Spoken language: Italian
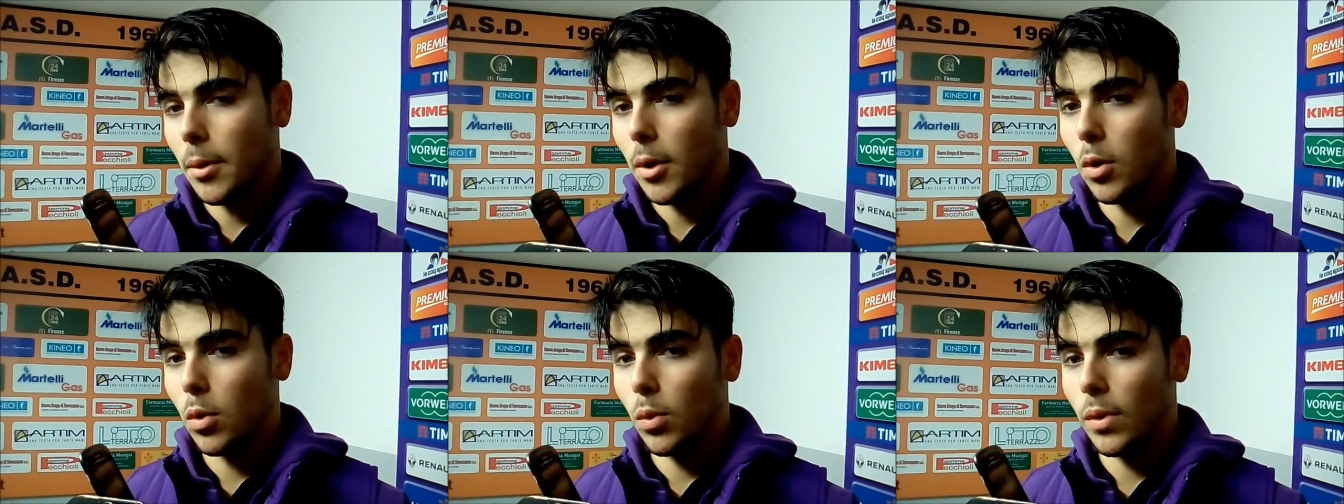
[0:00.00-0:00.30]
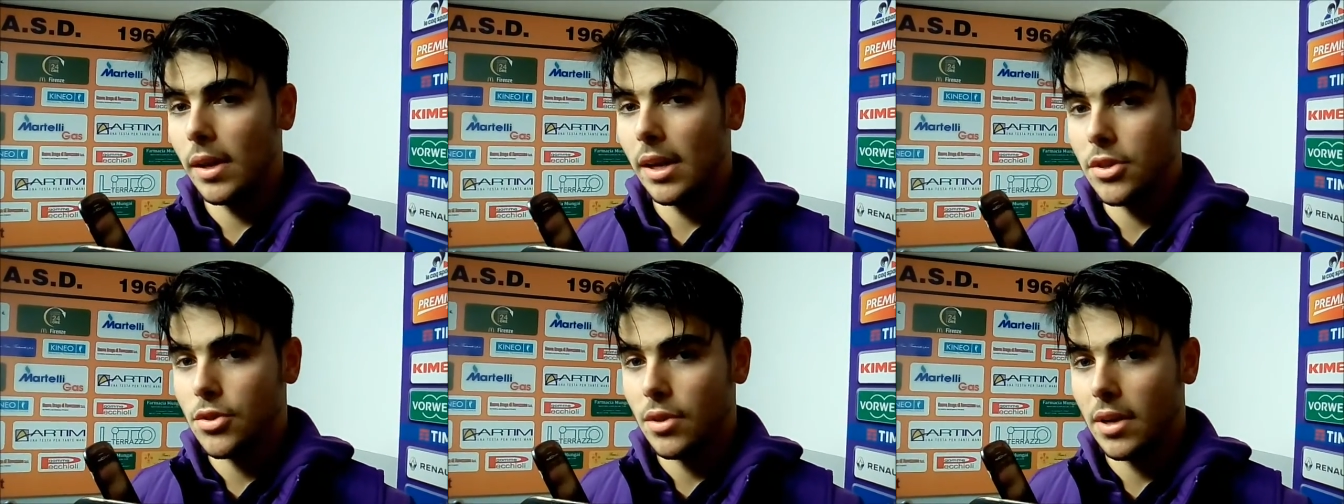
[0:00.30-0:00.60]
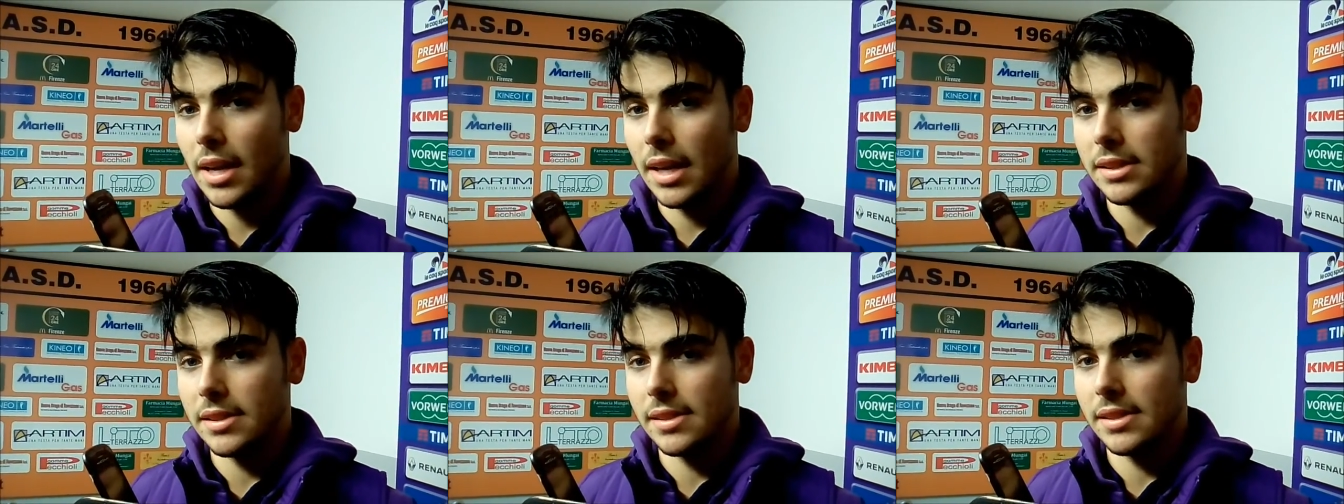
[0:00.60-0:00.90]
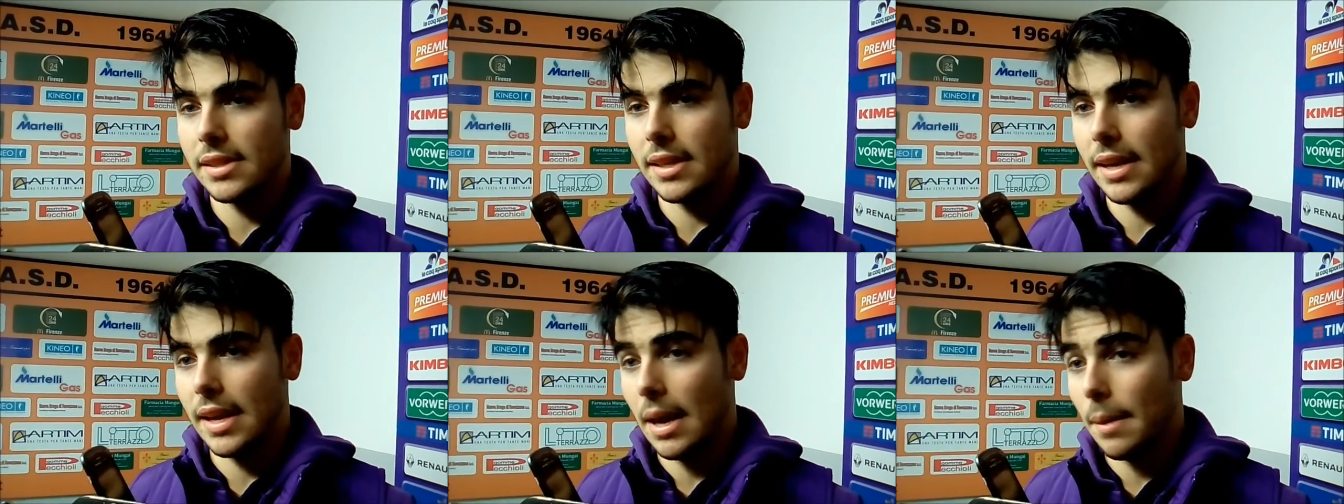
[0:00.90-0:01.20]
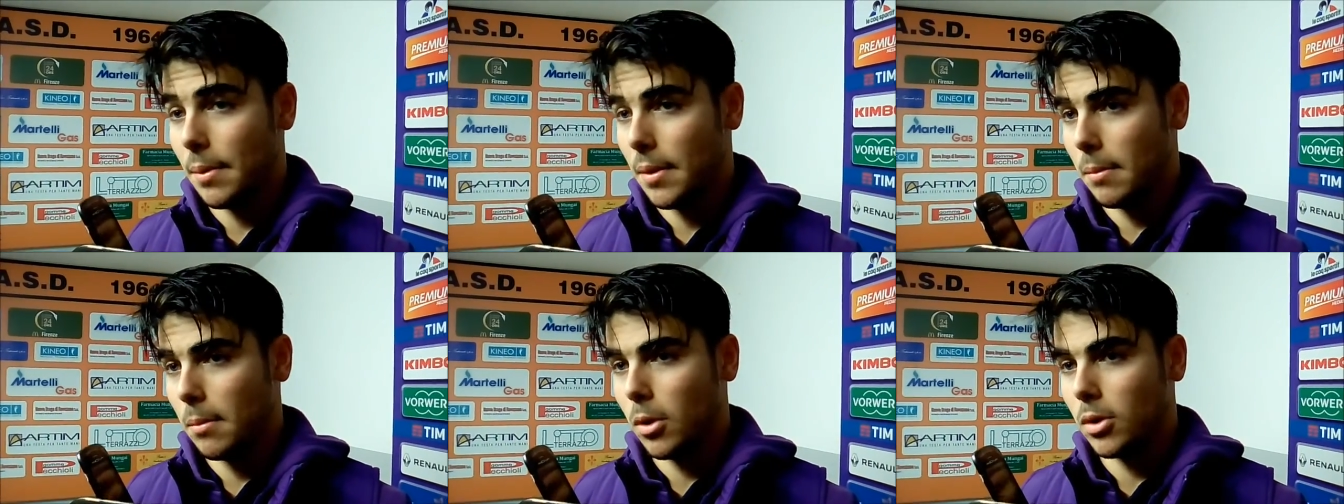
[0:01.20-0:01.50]
poi lui ha giocato in Serie
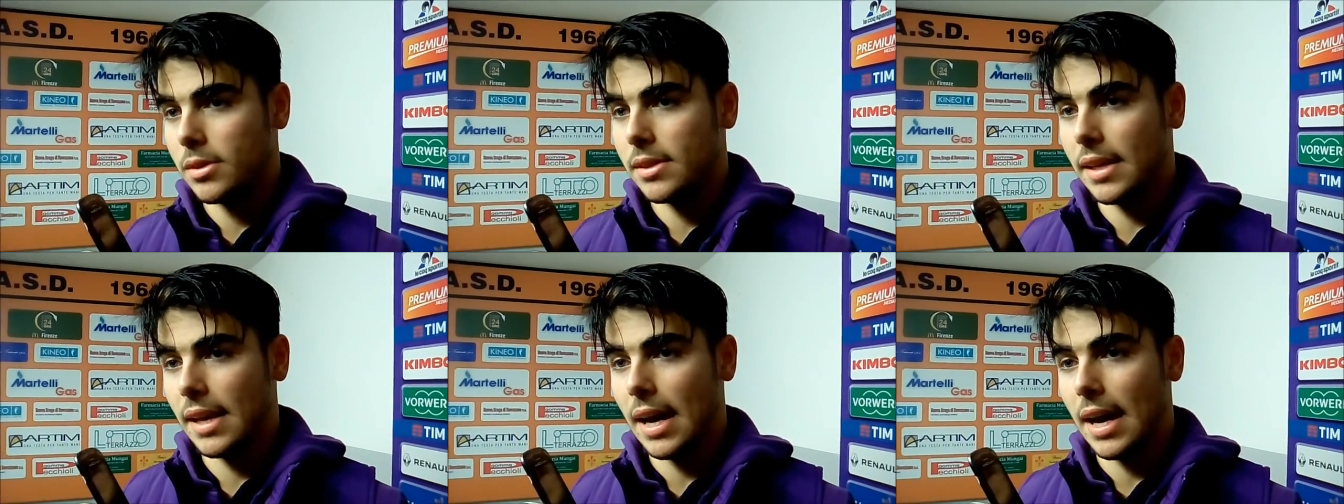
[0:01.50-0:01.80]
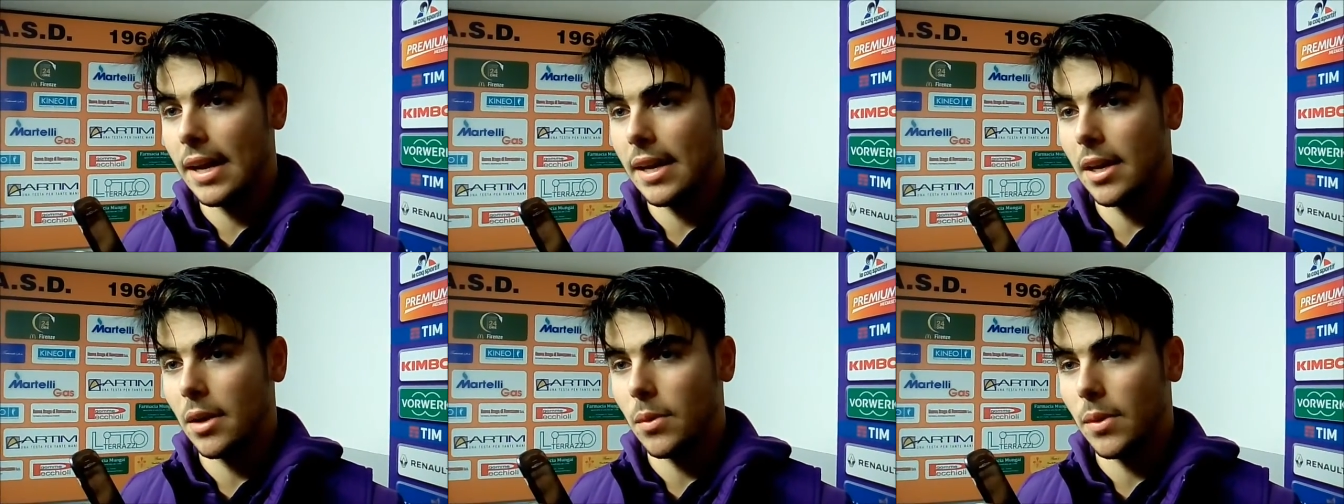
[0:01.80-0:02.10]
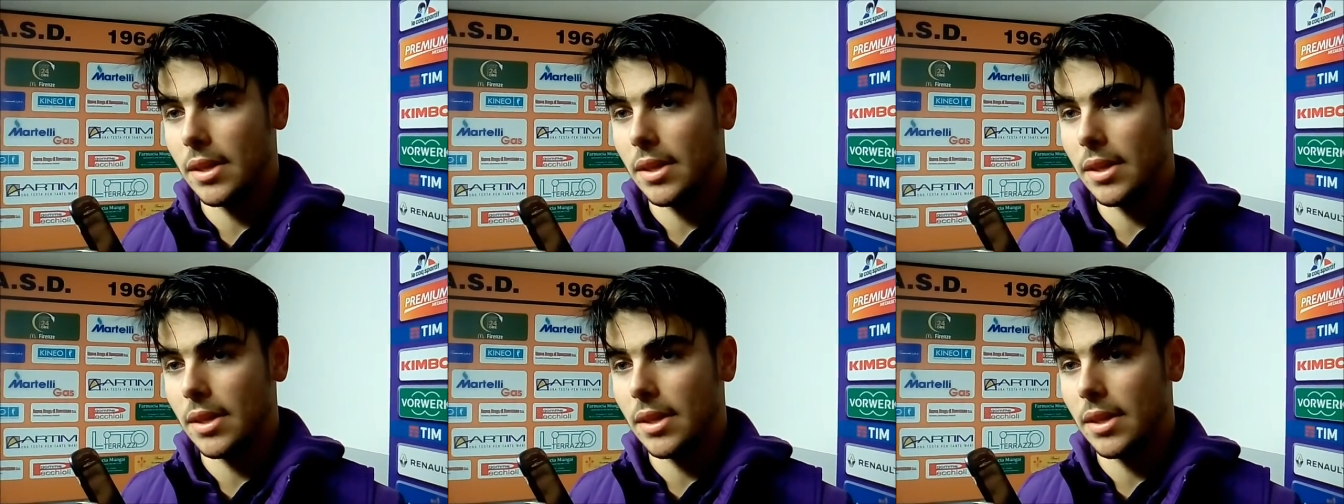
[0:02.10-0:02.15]
A per molti anni,